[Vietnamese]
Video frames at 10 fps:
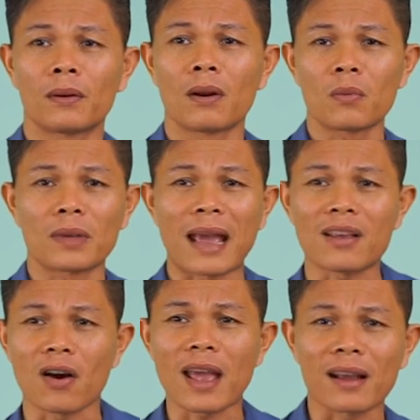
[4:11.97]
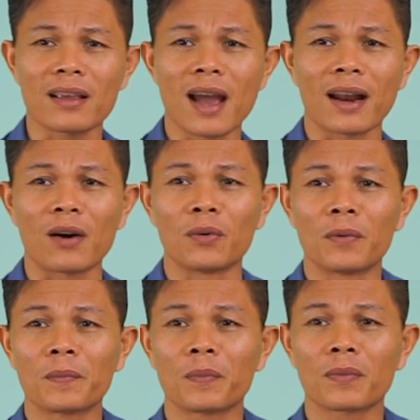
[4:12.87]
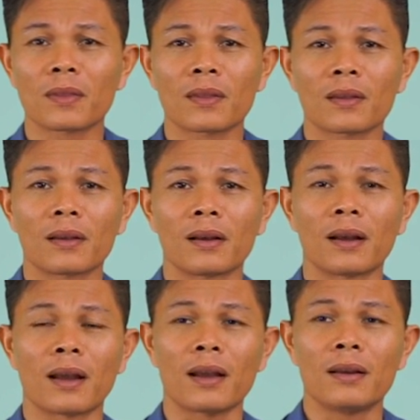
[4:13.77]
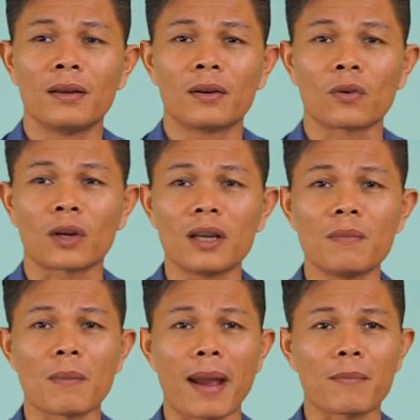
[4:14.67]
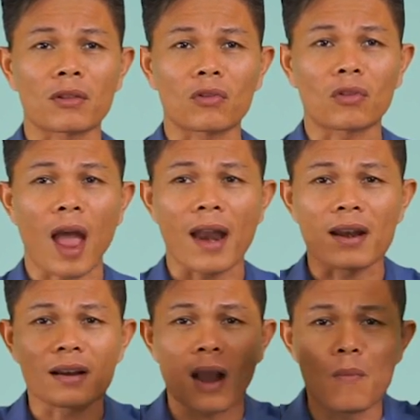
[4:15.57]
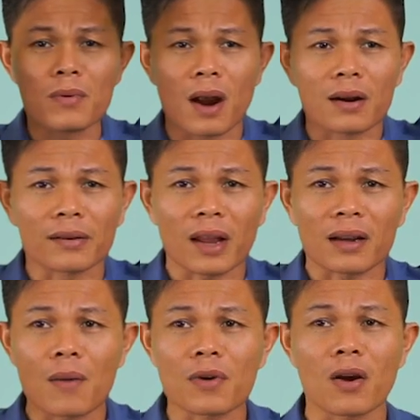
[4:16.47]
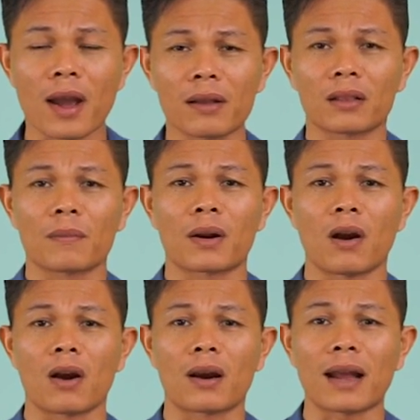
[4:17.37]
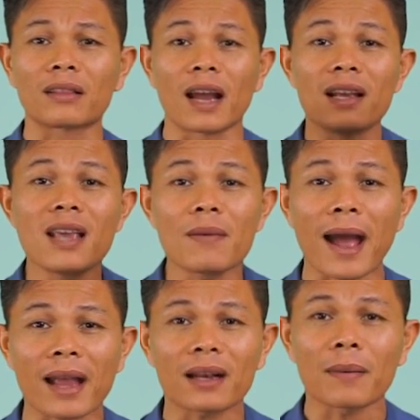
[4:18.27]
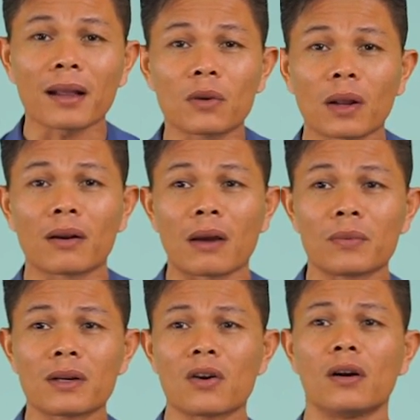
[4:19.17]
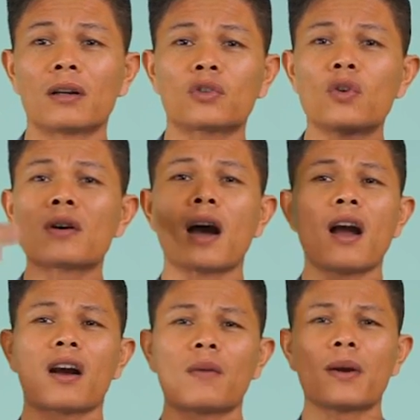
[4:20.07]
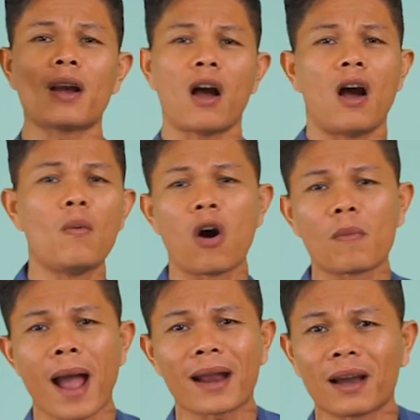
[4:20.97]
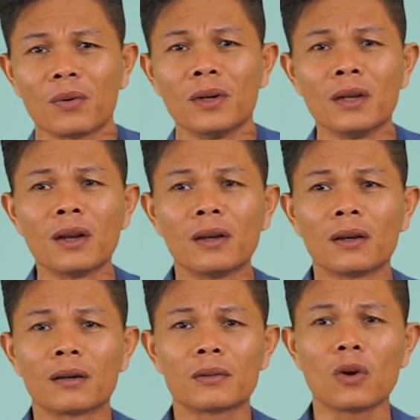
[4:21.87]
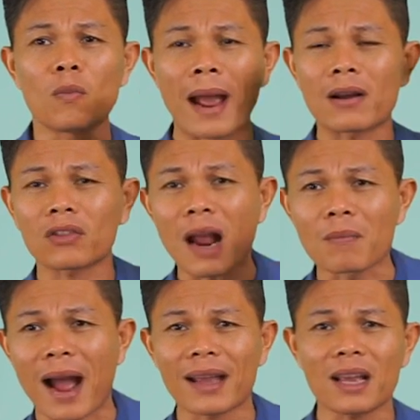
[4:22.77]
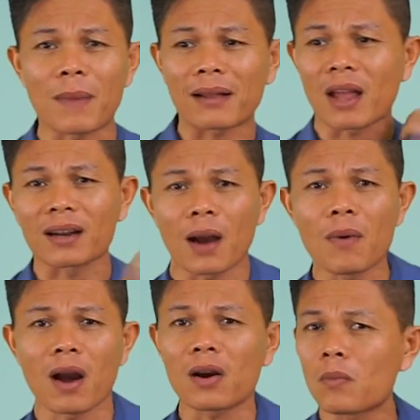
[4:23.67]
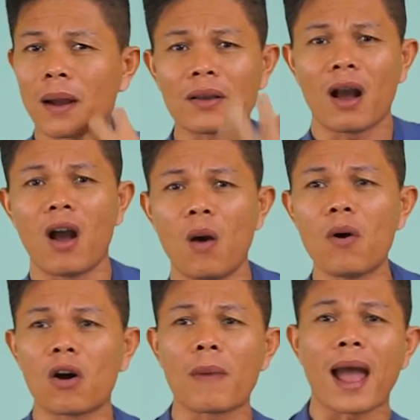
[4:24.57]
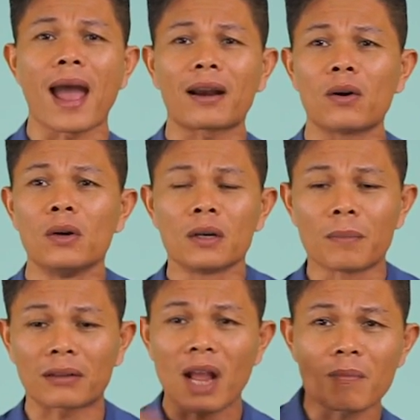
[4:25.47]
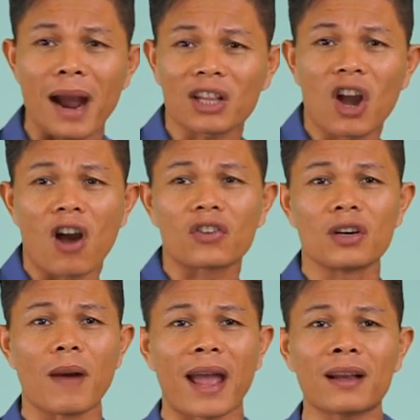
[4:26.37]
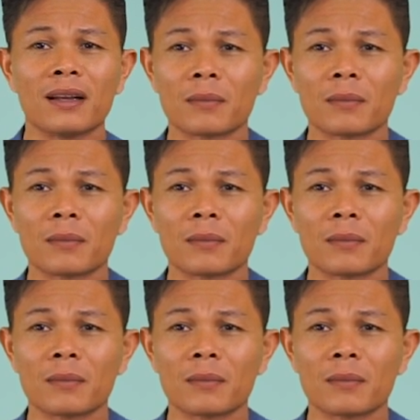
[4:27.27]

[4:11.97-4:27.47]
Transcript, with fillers: nó cũng chả giỏi giang về đâu à, rồi khi mà bạn mà thành công cực kỳ thành công rồi á thì bắt đầu họ ganh tị với bạn các bạn như ra điều nào những cái người đó suốt đời họ không bao giờ họ ủng hộ bạn đâu dù bạn có thất bại hay bạn thành công họ không bao giờ họ ủng hộ bạn đâu bạn thất bại thì họ chửi bạn